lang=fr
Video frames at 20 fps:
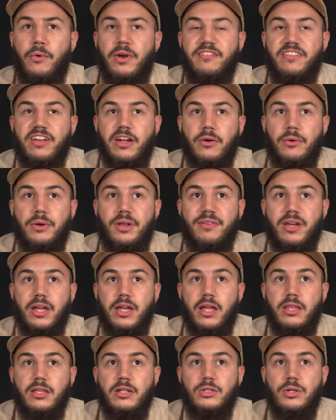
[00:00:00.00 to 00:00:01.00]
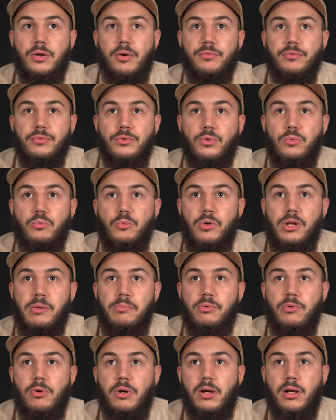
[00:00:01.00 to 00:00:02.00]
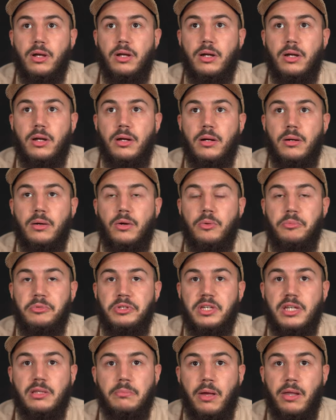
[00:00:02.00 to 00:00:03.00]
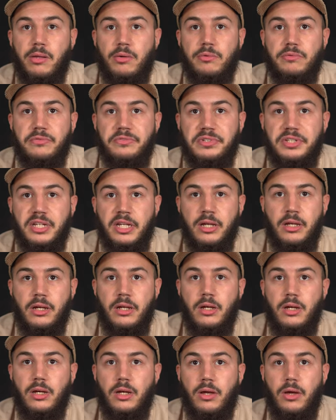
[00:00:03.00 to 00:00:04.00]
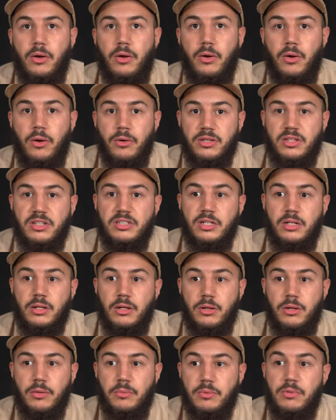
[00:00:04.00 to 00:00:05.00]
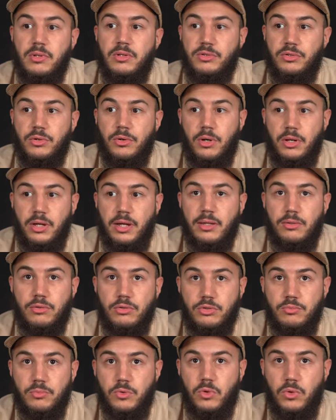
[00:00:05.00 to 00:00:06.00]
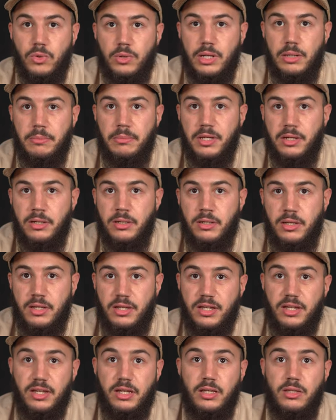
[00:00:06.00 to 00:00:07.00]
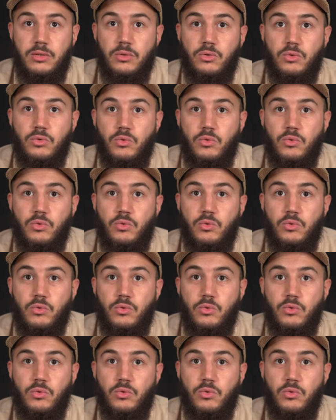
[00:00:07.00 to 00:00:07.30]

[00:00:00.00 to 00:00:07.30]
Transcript: avait, regardé genre en vue cumulée pour un communiqué de presse qu'on faisait, euh, c'est-à-dire euh, sur les réseaux du Montreux et les miens, et